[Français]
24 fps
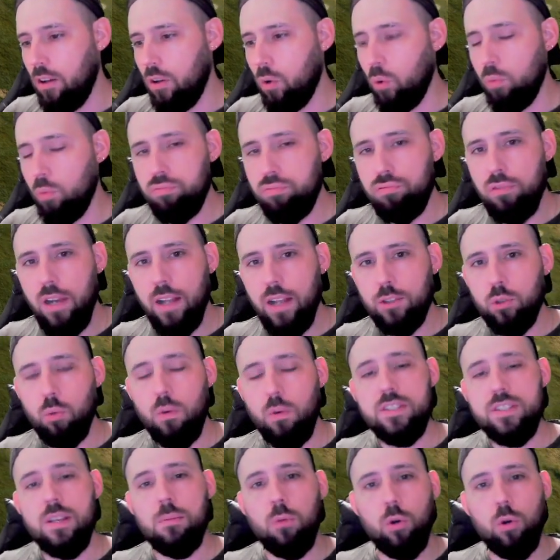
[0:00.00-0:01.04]
au bout de la
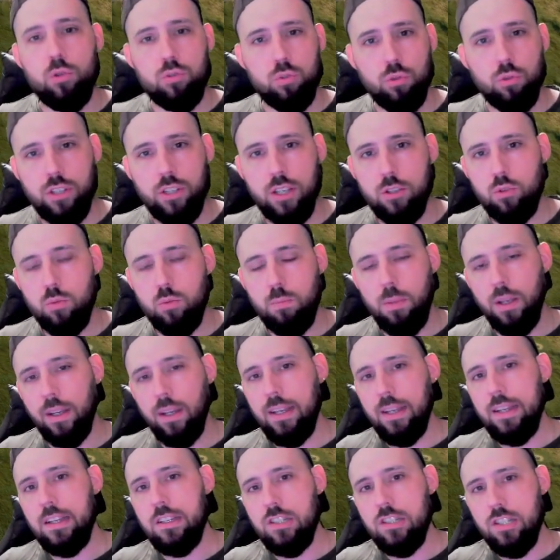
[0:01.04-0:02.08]
troisième ressource
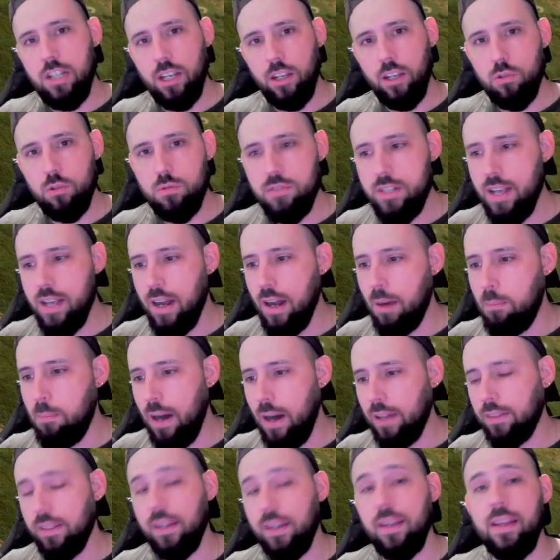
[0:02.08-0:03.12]
récupérée, j'ai réussi à la
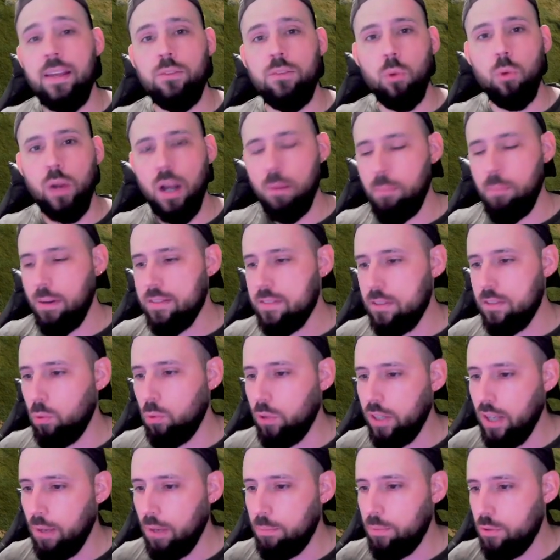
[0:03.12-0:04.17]
battre et donc à passer au
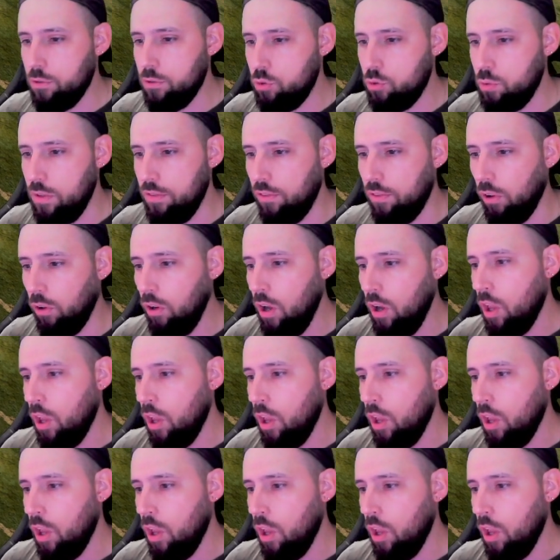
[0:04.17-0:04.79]
cap suivant,